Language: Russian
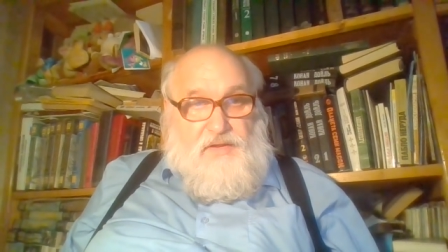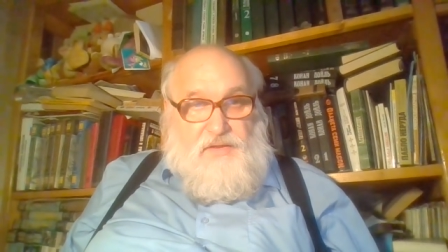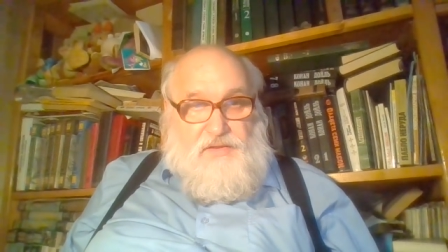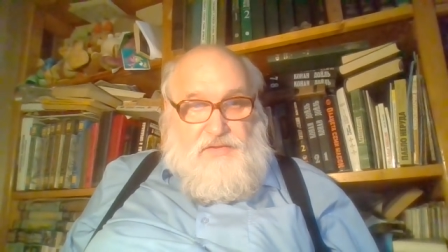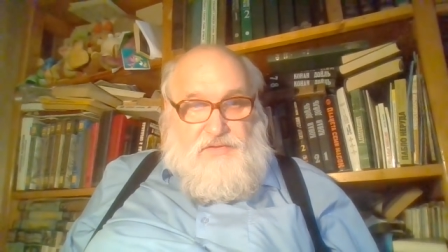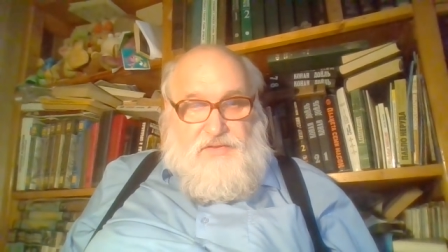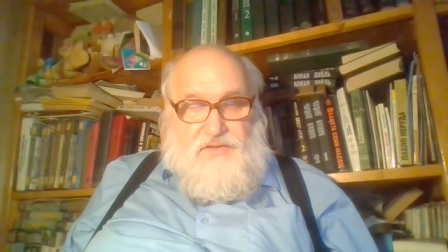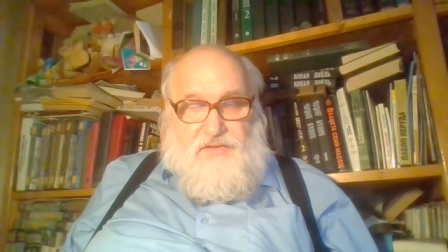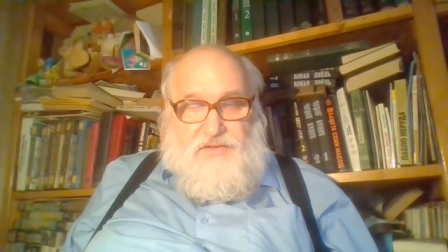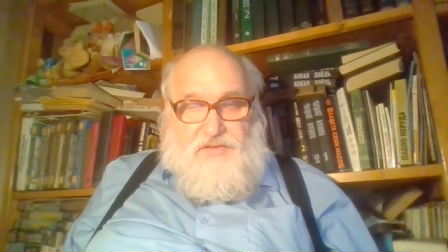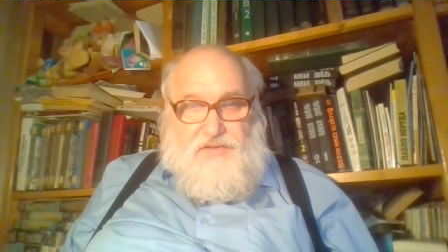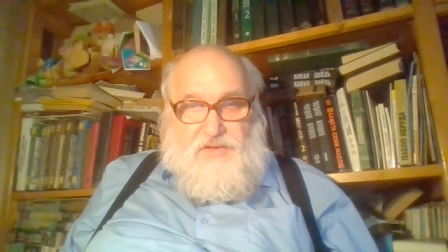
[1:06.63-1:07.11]

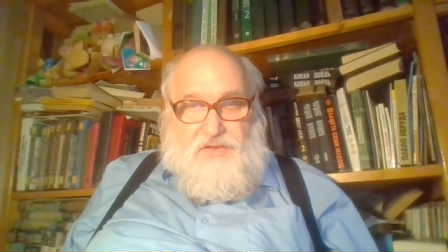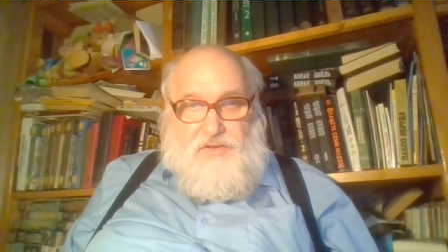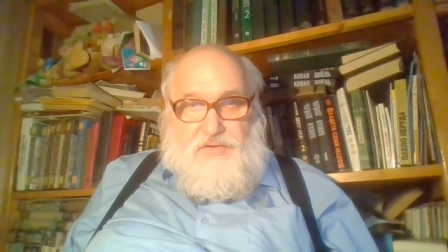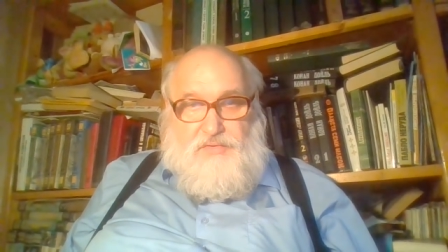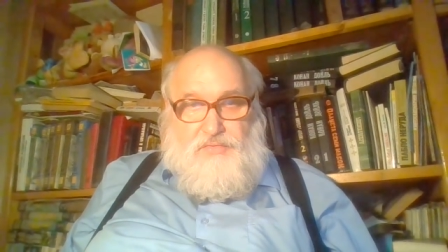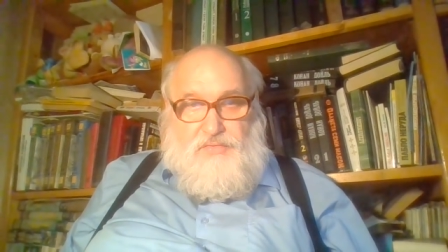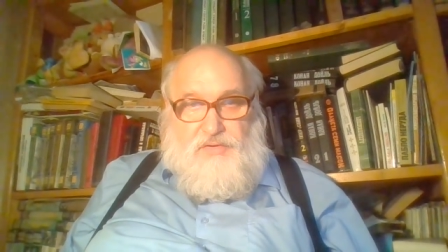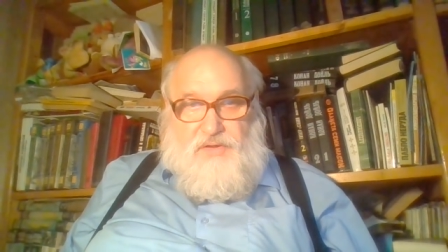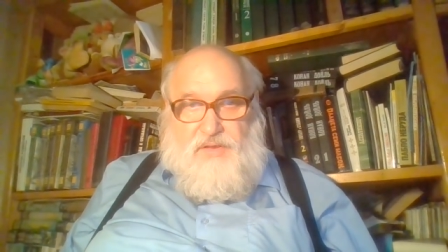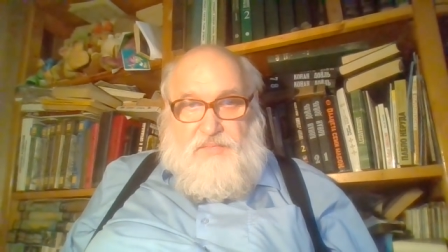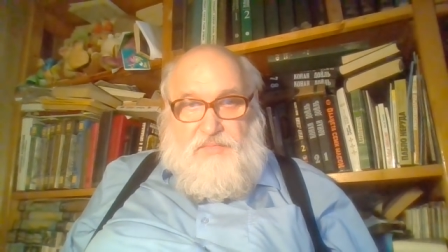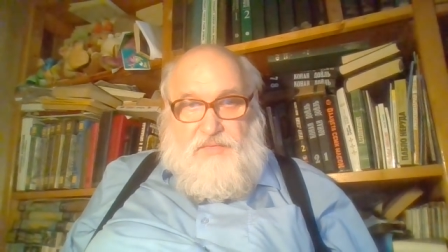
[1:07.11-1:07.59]
из
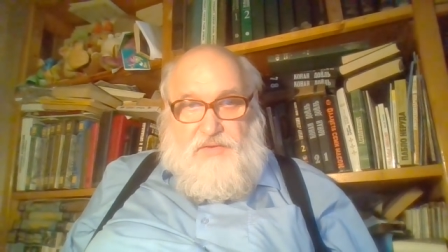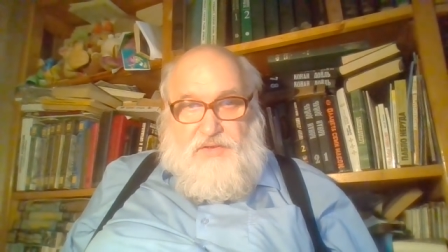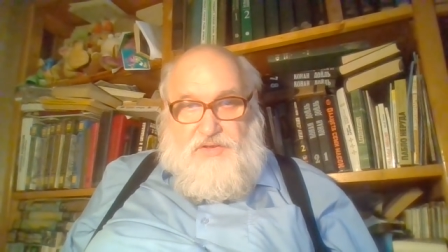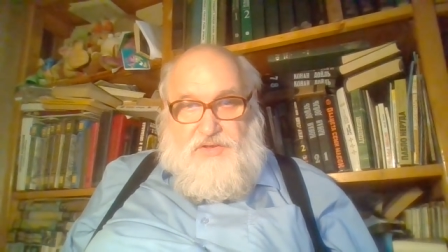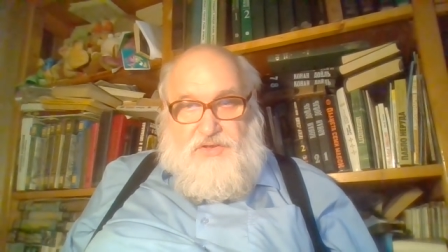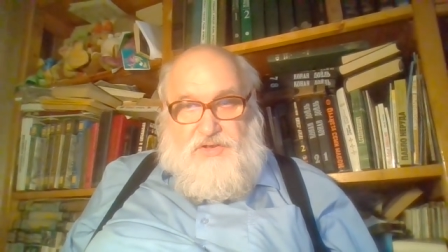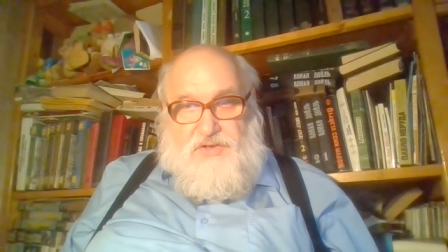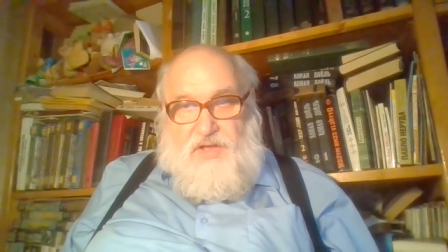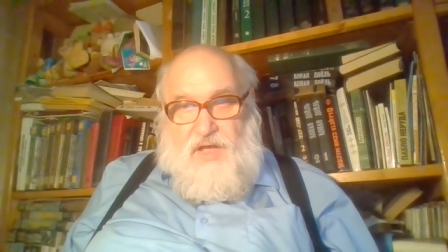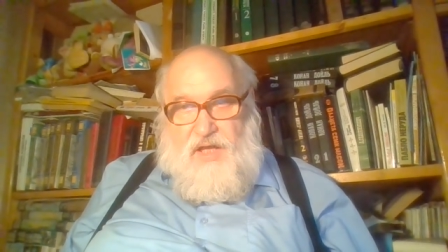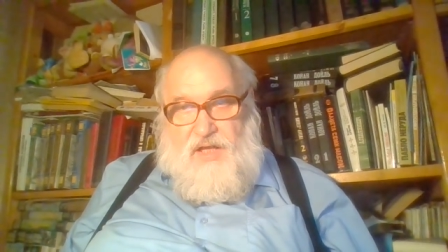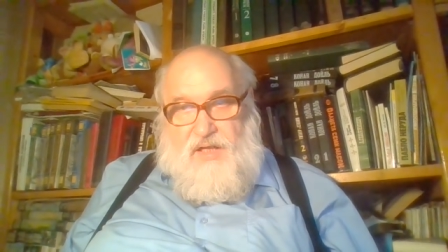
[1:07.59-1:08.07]
института имени
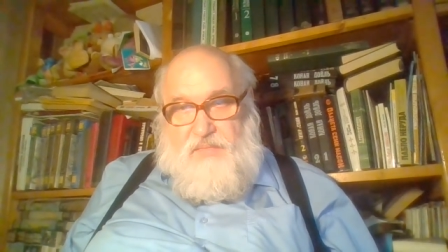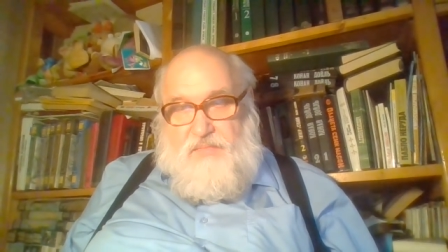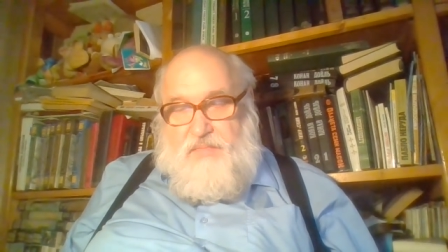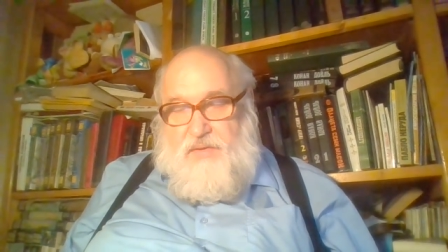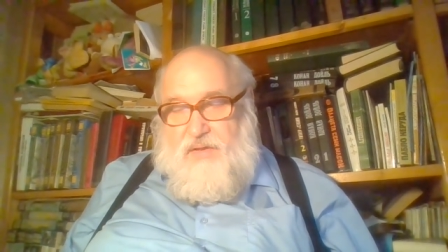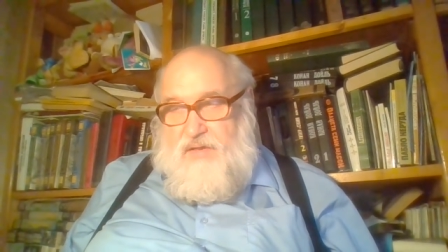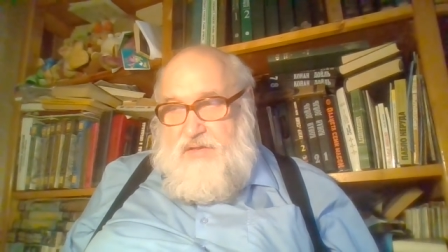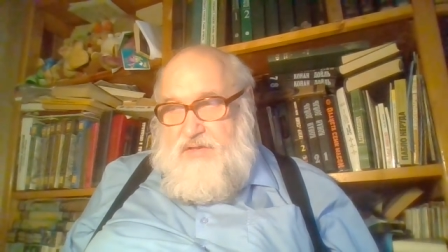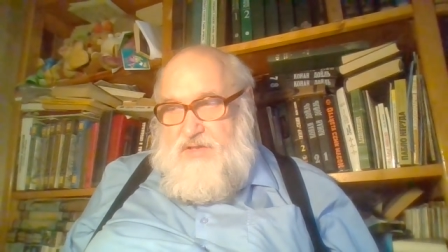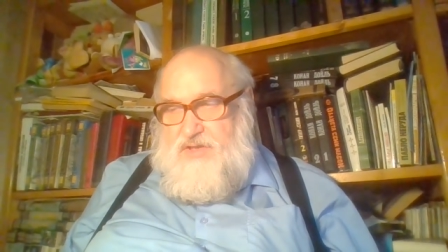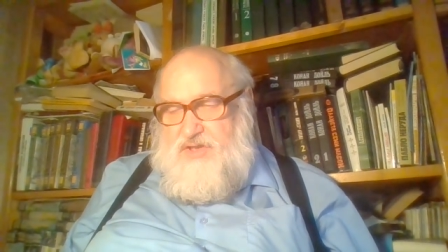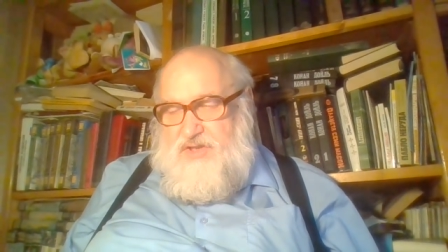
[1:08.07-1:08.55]

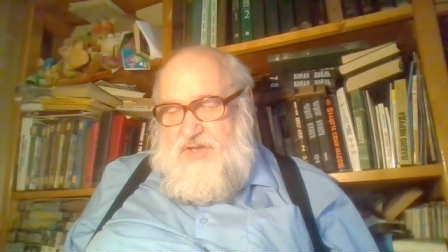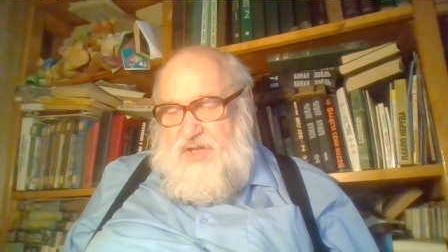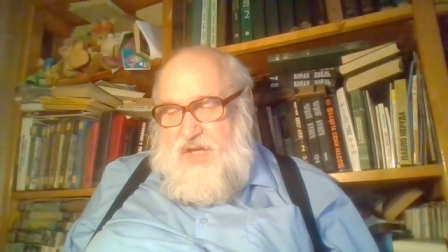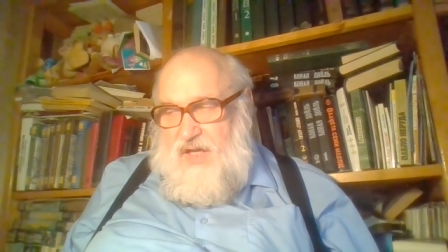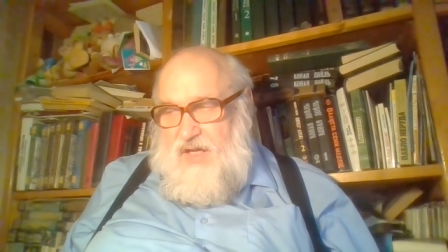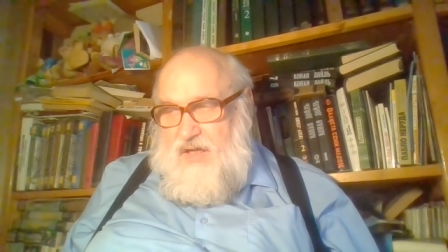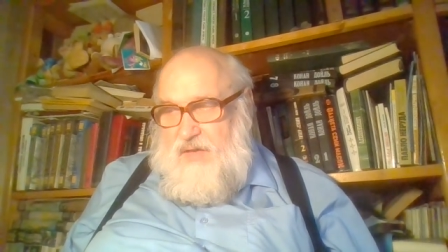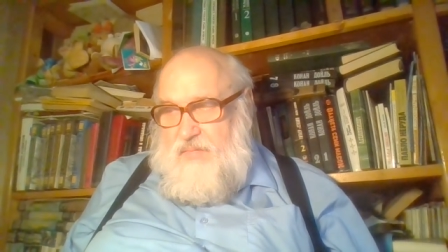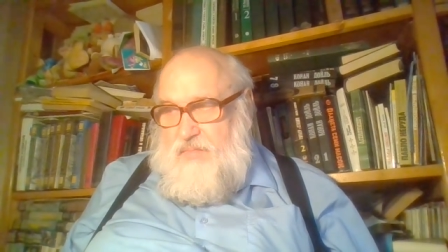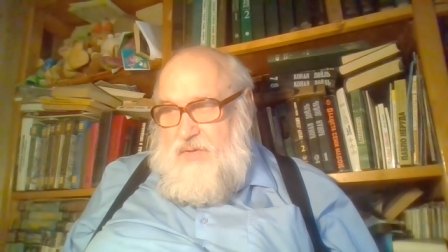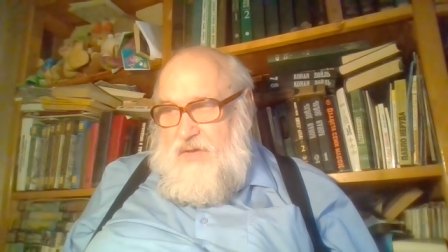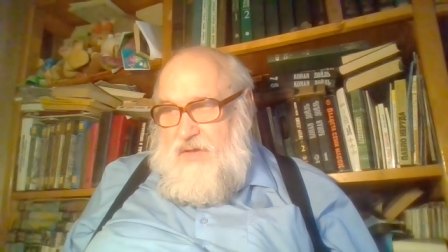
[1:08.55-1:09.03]
Штернберг,
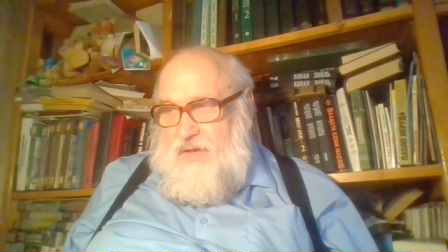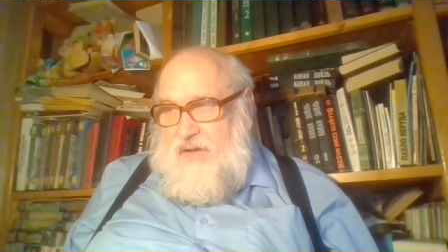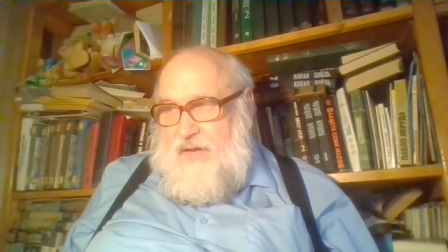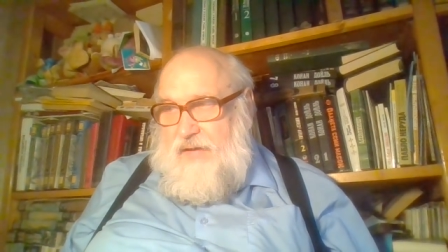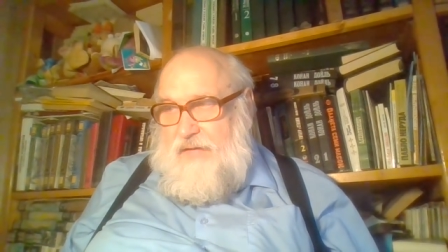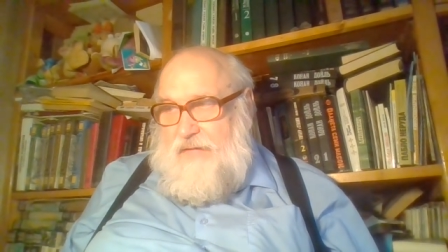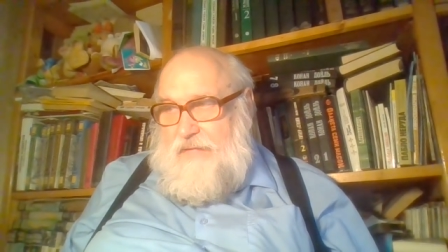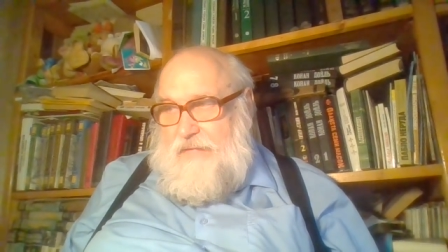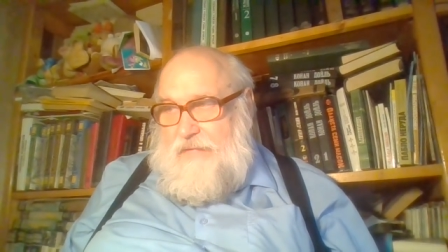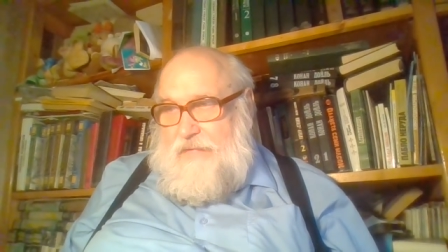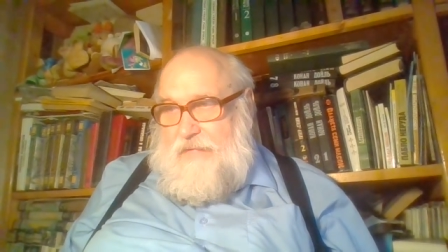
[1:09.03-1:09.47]
Штернберга,